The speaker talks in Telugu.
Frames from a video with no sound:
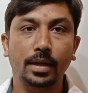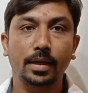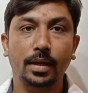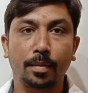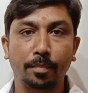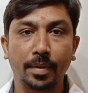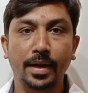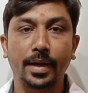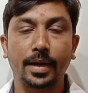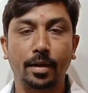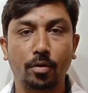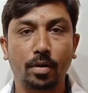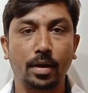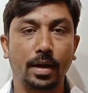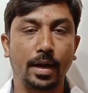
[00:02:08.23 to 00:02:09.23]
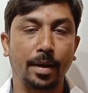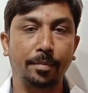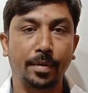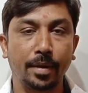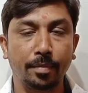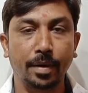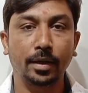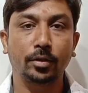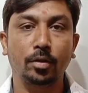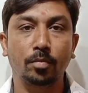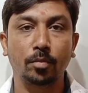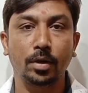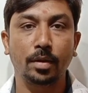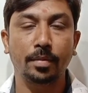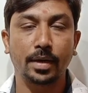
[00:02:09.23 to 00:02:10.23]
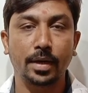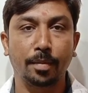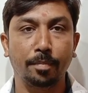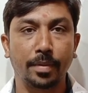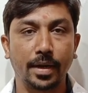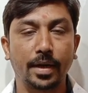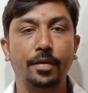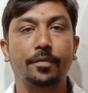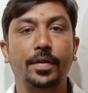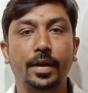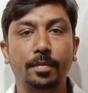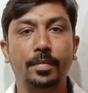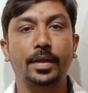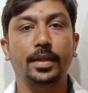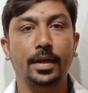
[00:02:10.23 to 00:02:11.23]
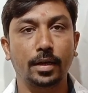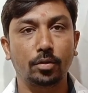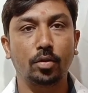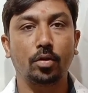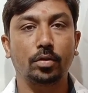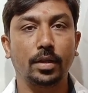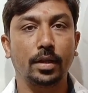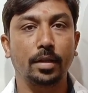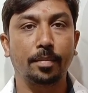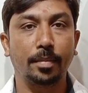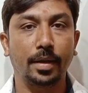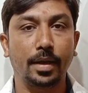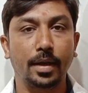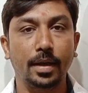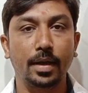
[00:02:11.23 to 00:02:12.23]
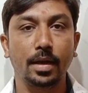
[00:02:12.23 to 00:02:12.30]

కంప్లీట్లీ ఒక ఎంటీ బాత్రూమ్ ఉంటే మనకు కంప్లీట్లీ ఫిట్టింగ్ మా దగ్గర దొరుకుతుంది మీకు